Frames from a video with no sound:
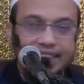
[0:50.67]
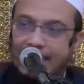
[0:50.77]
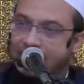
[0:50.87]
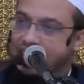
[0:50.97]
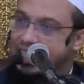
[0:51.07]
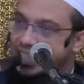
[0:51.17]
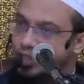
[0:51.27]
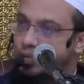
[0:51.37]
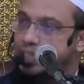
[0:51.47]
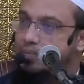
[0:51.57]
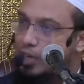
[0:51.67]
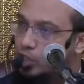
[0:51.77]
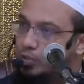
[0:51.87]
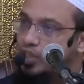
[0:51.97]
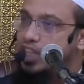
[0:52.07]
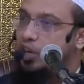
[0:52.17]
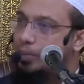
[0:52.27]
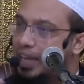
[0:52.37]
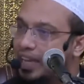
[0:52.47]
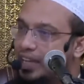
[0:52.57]
এতে আস্তে আস্তে সমাজে মানুষের মধ্যে কি
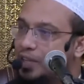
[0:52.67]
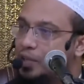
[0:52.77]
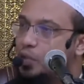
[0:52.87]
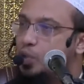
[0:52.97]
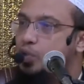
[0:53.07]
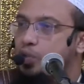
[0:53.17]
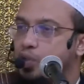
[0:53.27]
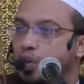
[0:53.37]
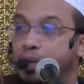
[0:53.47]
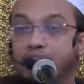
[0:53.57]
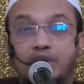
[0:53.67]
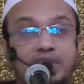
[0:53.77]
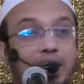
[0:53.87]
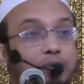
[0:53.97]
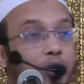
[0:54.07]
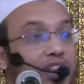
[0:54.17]
হবে দ্রুত তৈরি হবে এই জন্য ইসলাম